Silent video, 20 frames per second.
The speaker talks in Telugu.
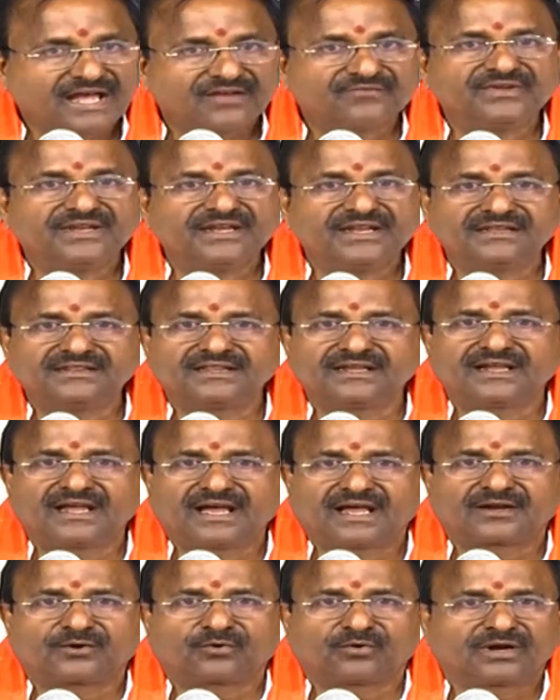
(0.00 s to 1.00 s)

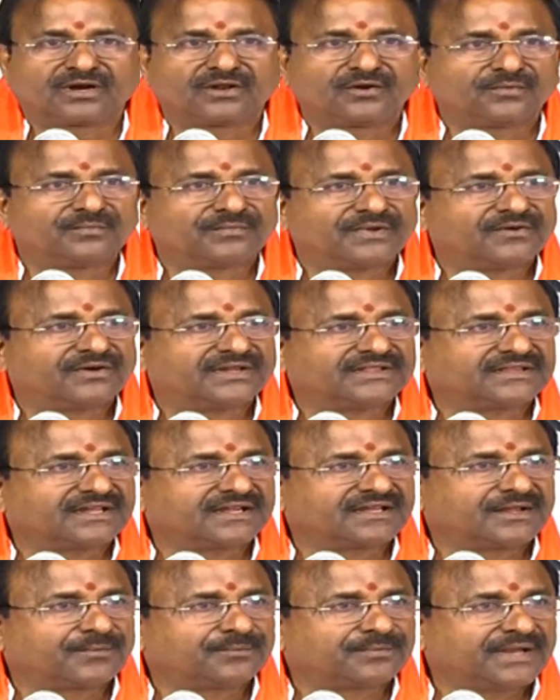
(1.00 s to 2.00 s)
అవినీతికి అనకొండలం
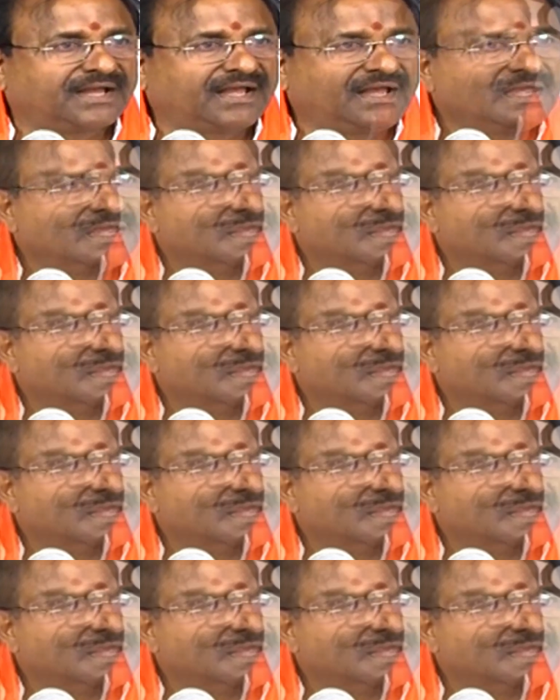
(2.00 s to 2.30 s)
మేమంతే తప్ప